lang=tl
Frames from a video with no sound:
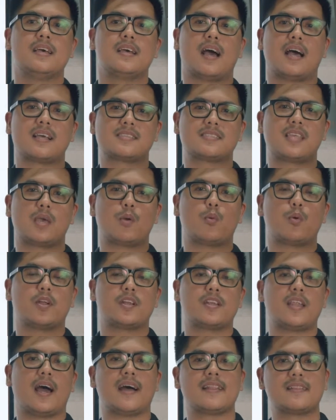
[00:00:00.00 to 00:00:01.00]
as they were
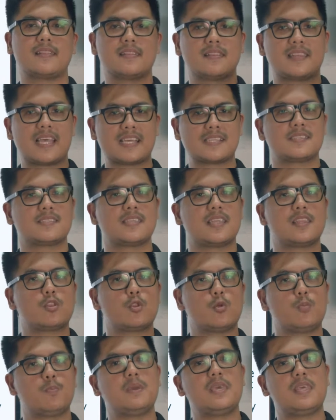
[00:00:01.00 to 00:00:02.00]
not destined
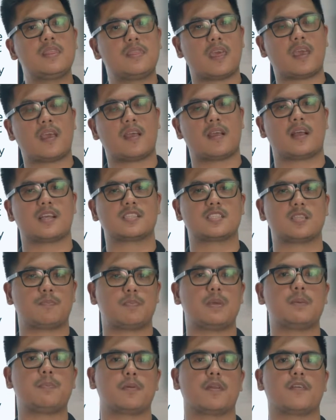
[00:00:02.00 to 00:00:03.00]
to be there as the
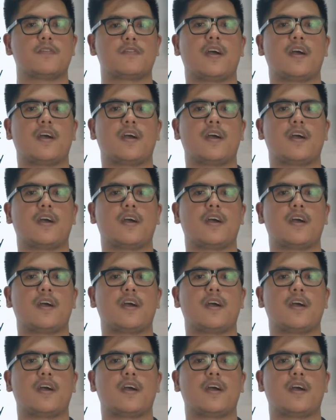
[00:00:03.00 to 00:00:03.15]
people of